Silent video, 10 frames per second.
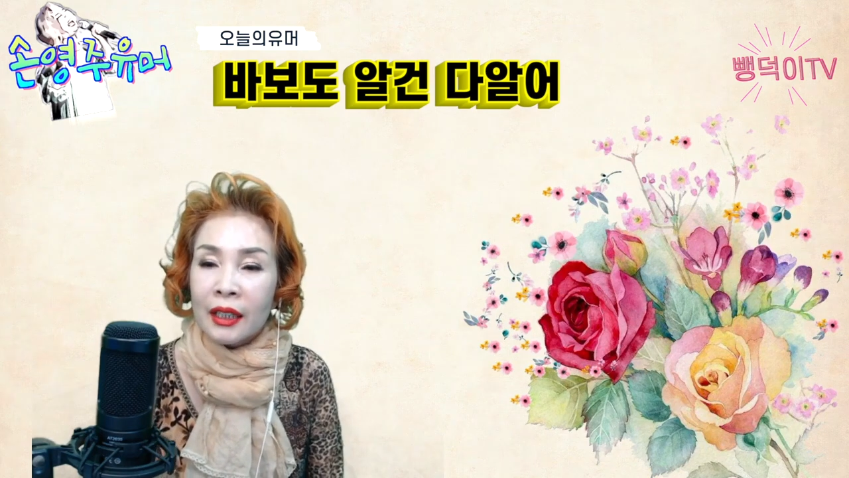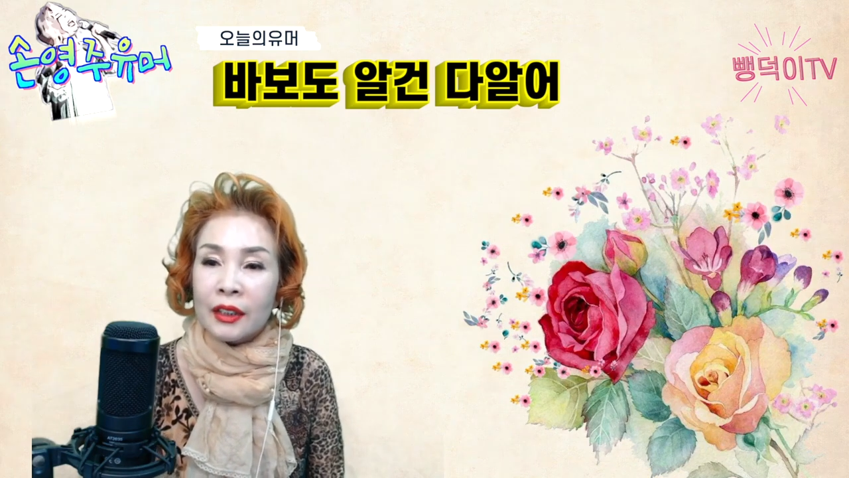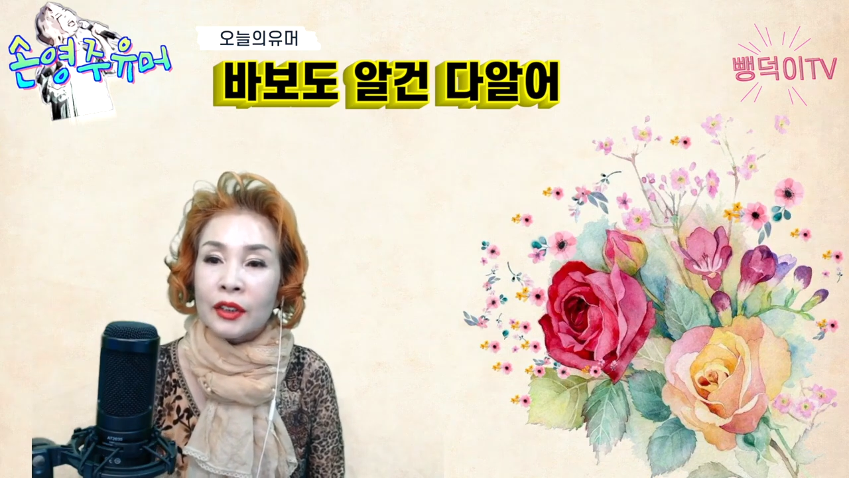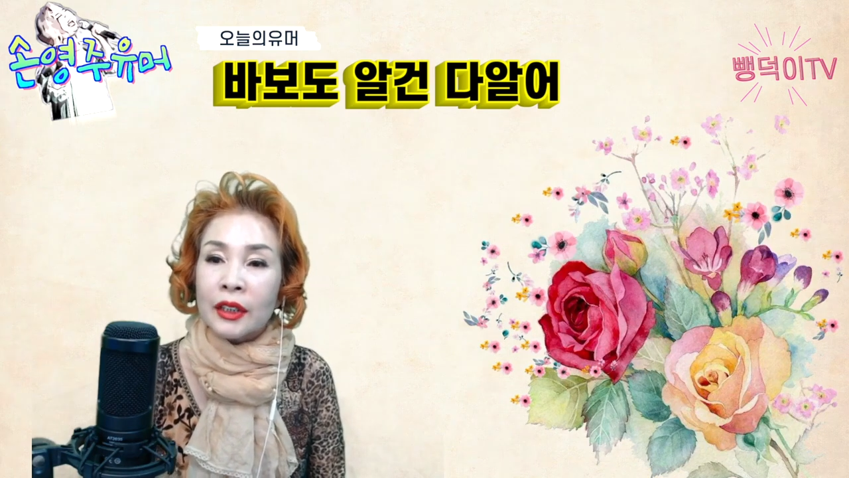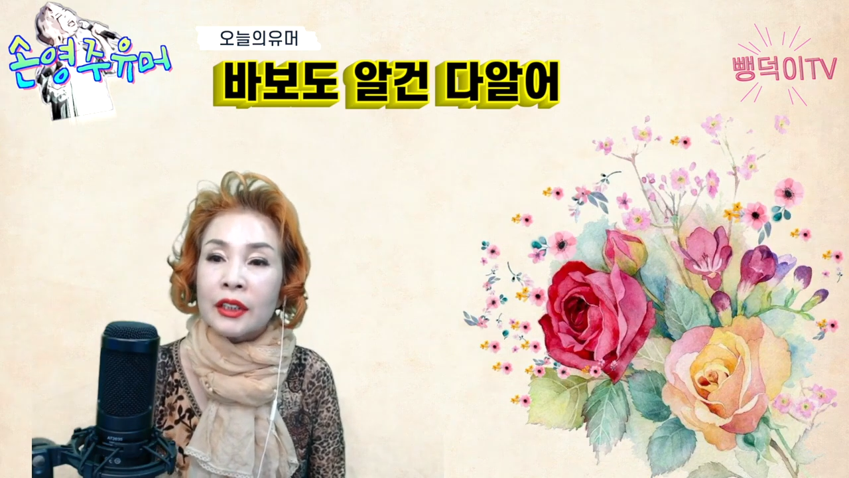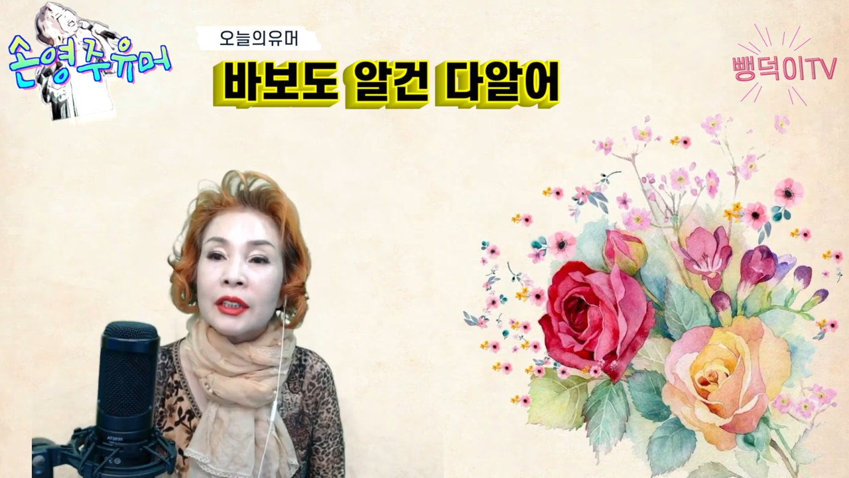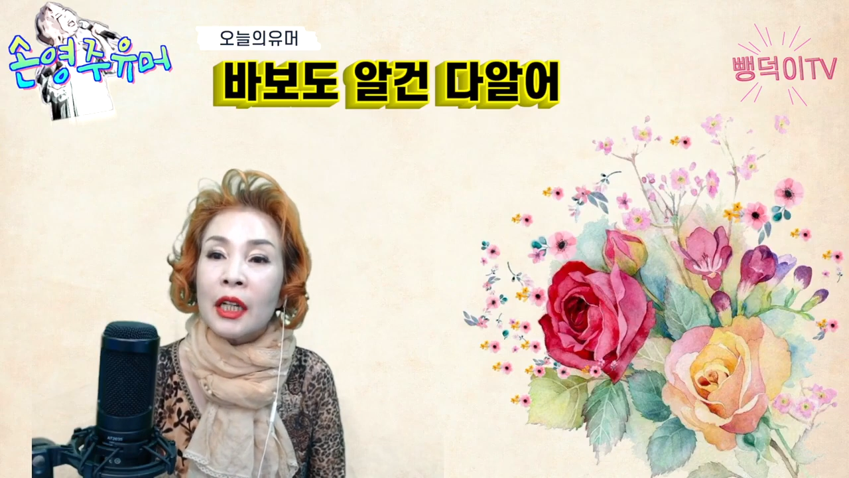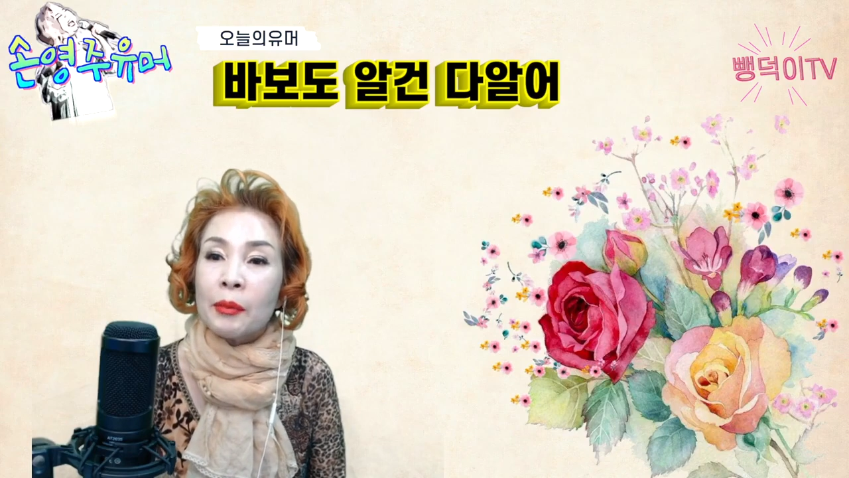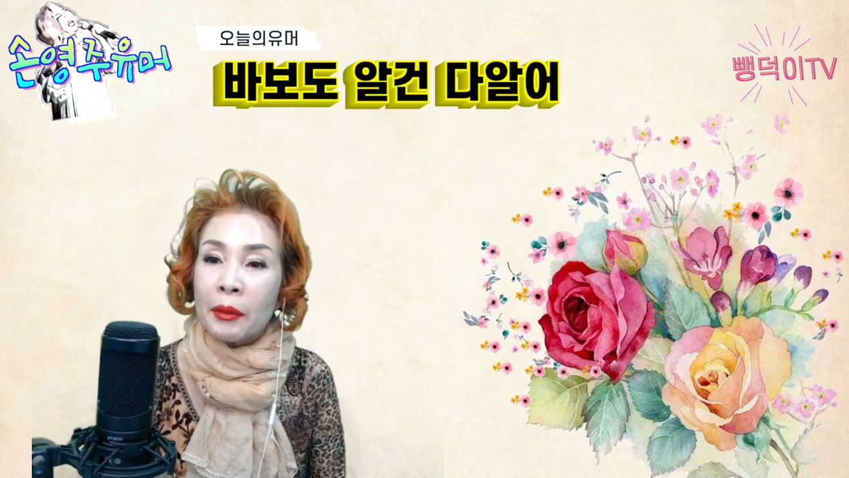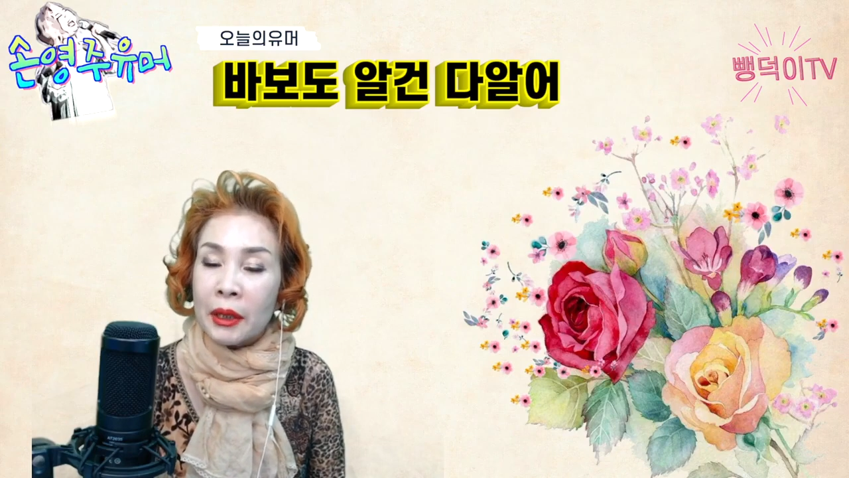근데
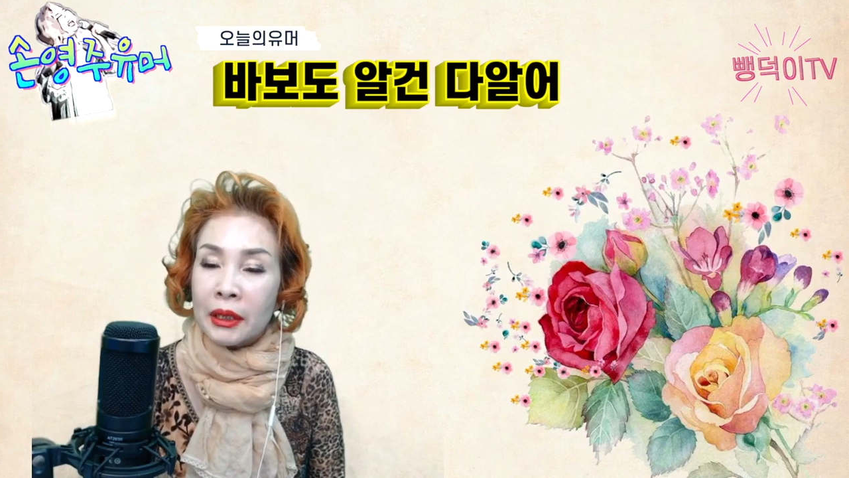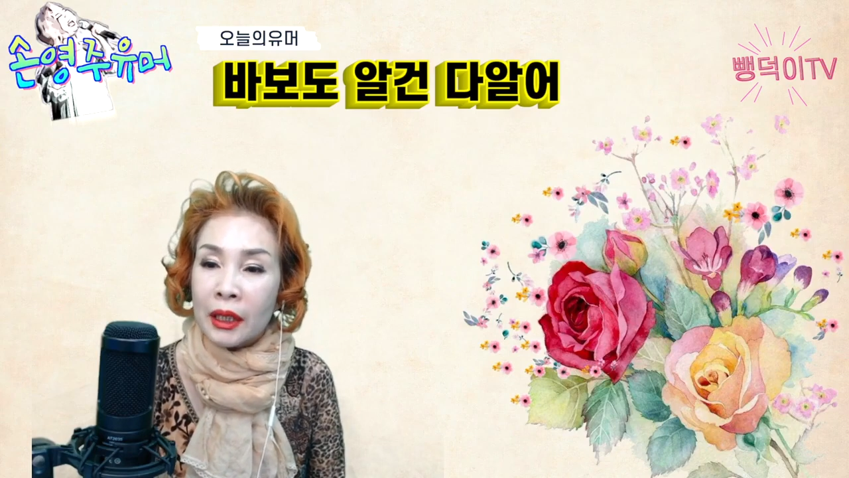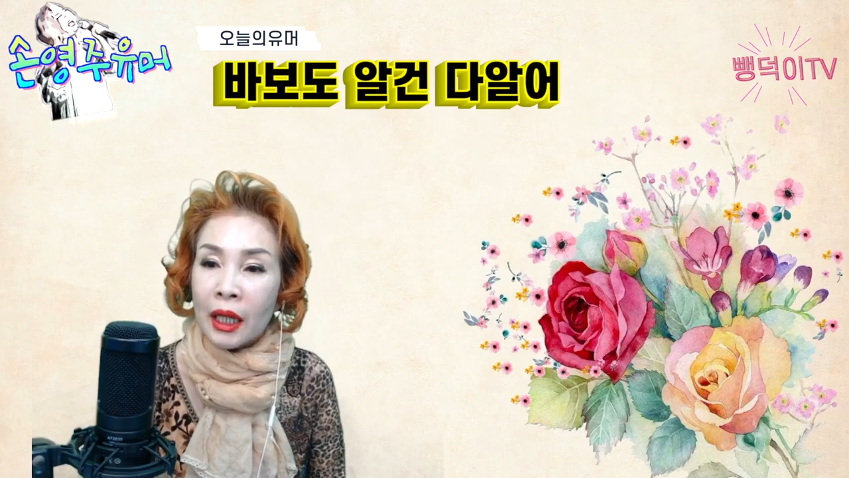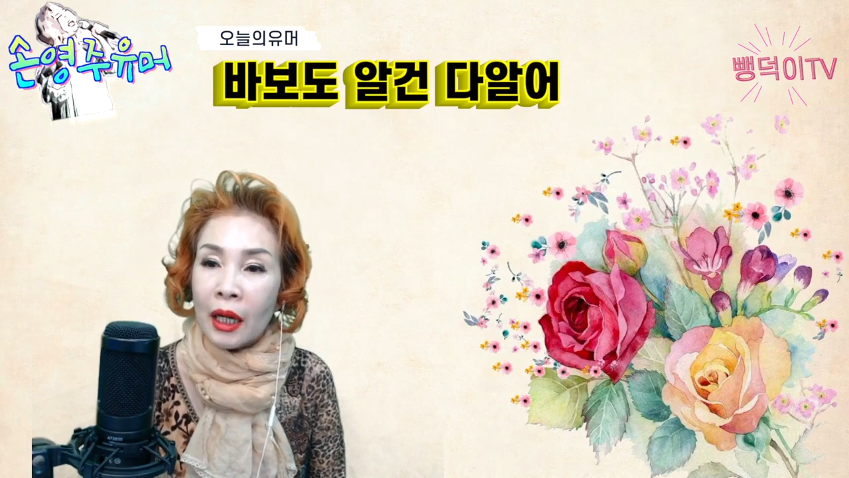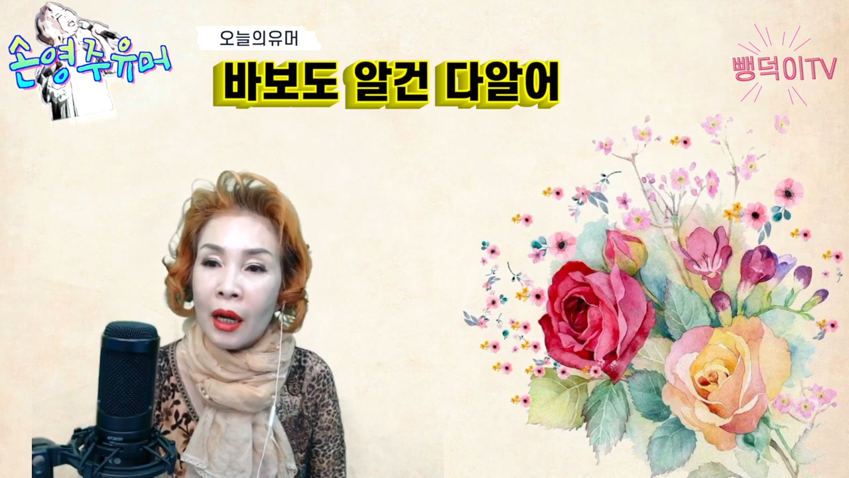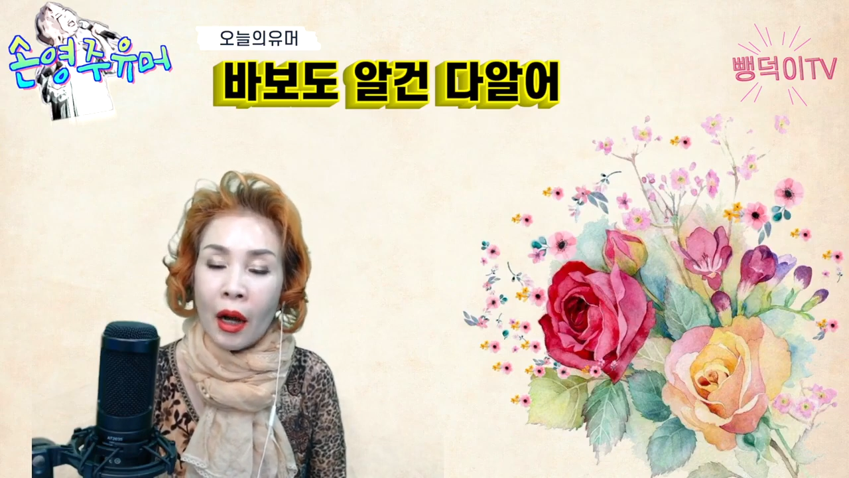첫날 밤에 있잖아.